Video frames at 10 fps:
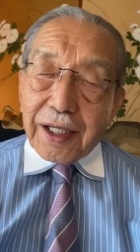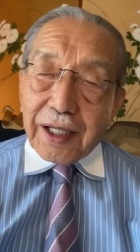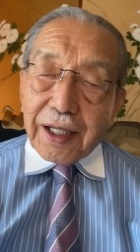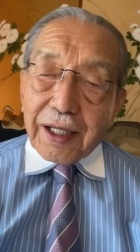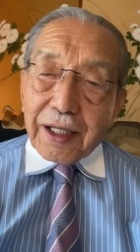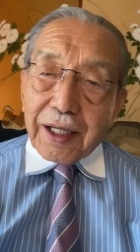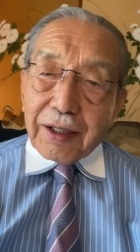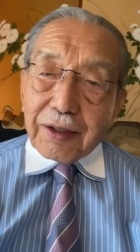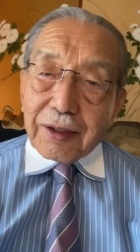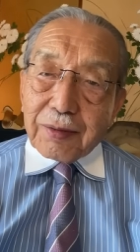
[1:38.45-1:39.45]

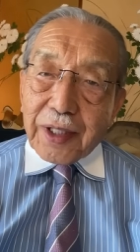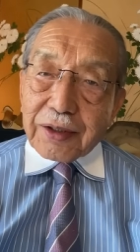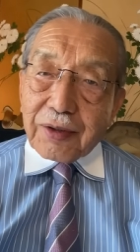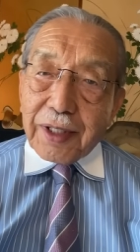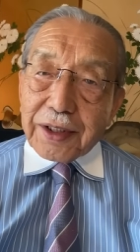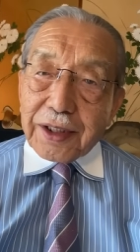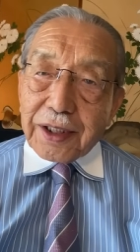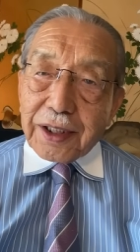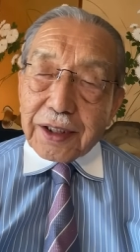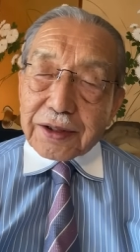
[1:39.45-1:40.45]
うまい具合
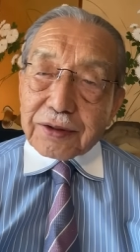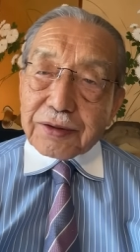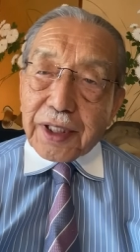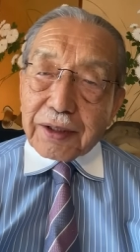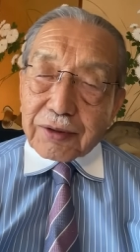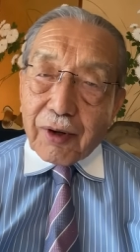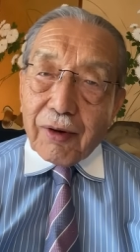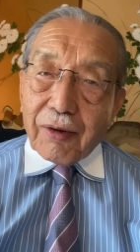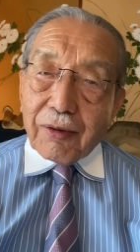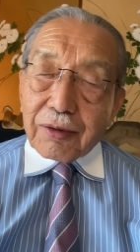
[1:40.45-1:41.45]
に進んでいくと
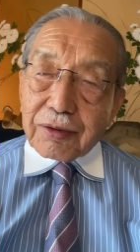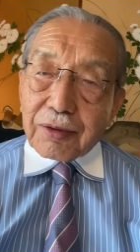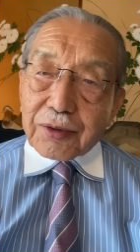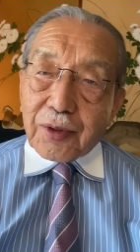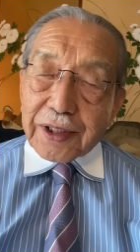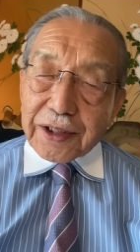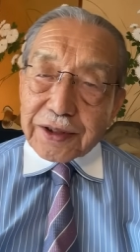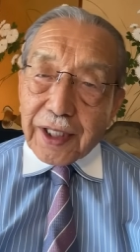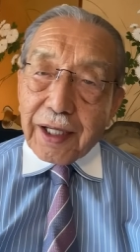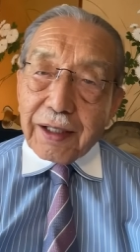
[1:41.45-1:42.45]
いうことがで
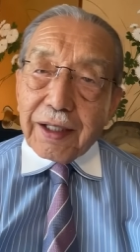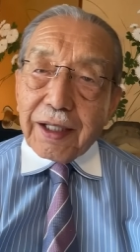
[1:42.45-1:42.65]
すね、